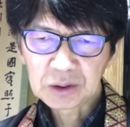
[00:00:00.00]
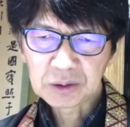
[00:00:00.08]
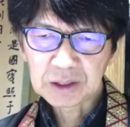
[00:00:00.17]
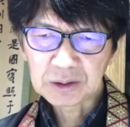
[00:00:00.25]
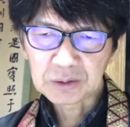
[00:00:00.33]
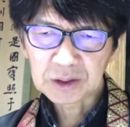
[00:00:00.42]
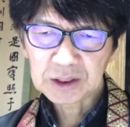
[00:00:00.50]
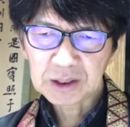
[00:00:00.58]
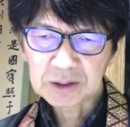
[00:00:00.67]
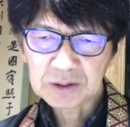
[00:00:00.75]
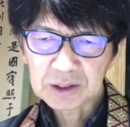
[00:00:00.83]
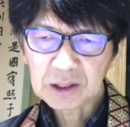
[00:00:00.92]
年の
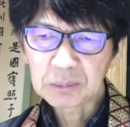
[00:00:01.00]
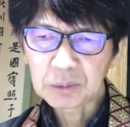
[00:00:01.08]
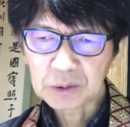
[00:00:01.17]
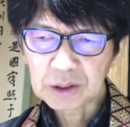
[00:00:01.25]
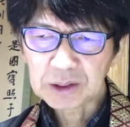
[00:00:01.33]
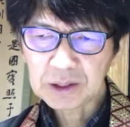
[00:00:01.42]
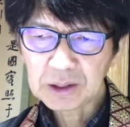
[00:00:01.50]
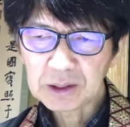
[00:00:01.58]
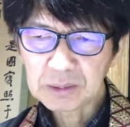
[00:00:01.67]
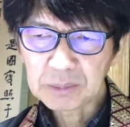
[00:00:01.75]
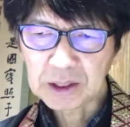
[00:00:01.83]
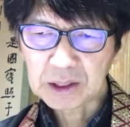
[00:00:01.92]
4月にはもう出て
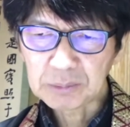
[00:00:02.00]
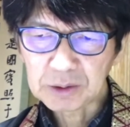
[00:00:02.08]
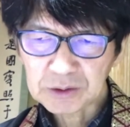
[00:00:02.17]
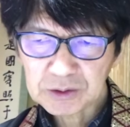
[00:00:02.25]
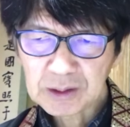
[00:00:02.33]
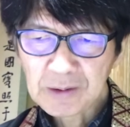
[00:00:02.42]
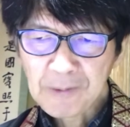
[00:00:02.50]
まいります。